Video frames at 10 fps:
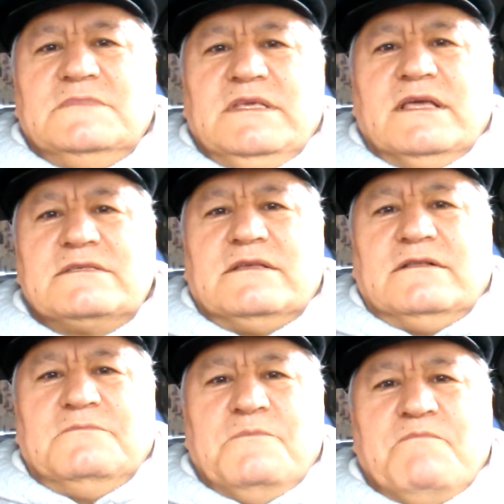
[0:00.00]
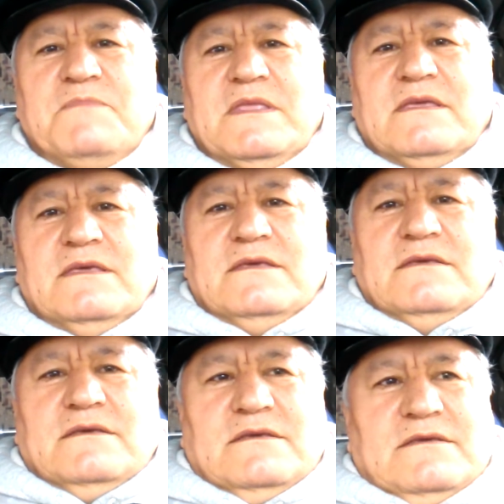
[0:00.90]
И я стал
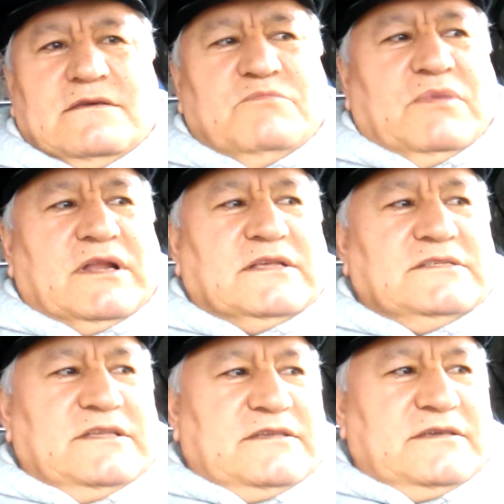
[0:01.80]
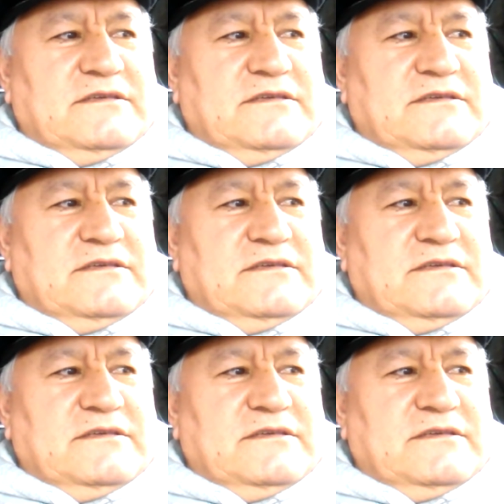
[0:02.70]
бороздить